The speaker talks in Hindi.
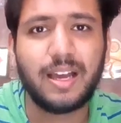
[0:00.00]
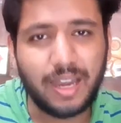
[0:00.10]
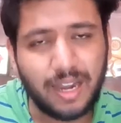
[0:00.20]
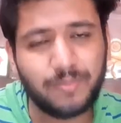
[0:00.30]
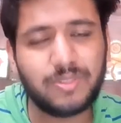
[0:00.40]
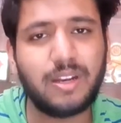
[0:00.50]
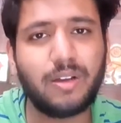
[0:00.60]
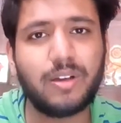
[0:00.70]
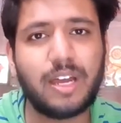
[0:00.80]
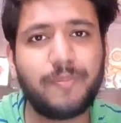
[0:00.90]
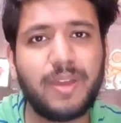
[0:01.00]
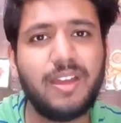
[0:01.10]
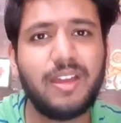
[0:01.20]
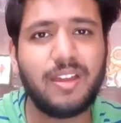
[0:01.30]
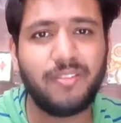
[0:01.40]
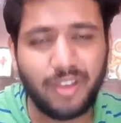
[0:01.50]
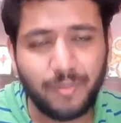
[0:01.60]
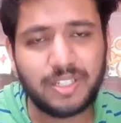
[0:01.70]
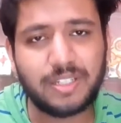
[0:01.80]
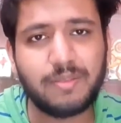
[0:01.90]
आराम से रहो घर पे
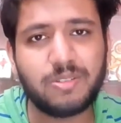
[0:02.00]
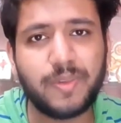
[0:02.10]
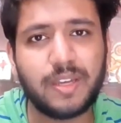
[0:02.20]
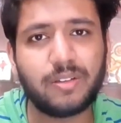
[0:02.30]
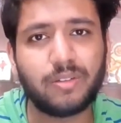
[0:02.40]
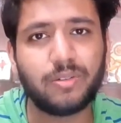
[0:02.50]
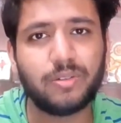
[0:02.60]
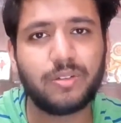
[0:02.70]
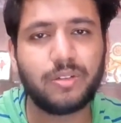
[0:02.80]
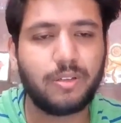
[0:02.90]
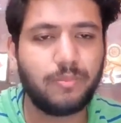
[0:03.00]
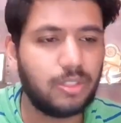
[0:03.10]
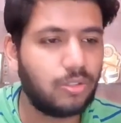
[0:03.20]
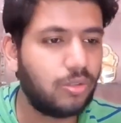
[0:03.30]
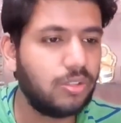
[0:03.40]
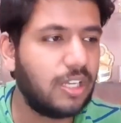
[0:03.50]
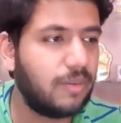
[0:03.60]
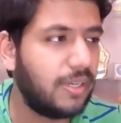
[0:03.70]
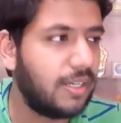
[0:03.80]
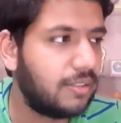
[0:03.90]
फैमिली से टाइम स्पेंड करो मैं तो खुद घर
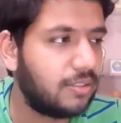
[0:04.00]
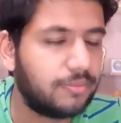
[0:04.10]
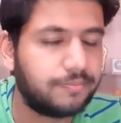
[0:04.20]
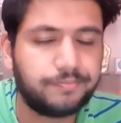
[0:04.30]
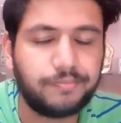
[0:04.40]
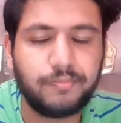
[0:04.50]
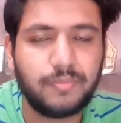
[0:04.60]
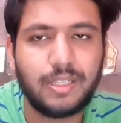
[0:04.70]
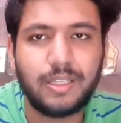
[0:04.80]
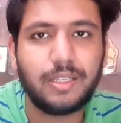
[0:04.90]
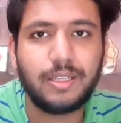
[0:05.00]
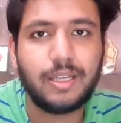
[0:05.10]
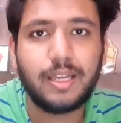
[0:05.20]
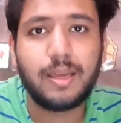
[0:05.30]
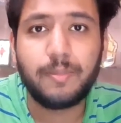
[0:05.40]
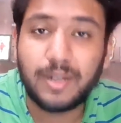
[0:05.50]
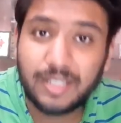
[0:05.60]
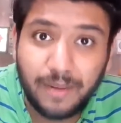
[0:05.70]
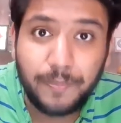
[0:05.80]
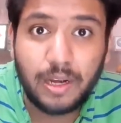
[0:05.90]
पे ही रहता हूँ बट
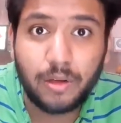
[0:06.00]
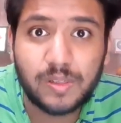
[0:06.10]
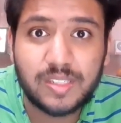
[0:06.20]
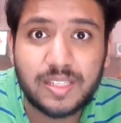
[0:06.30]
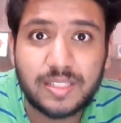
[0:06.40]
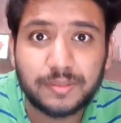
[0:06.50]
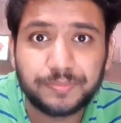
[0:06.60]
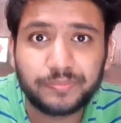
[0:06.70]
घर पे रहो अच्छे से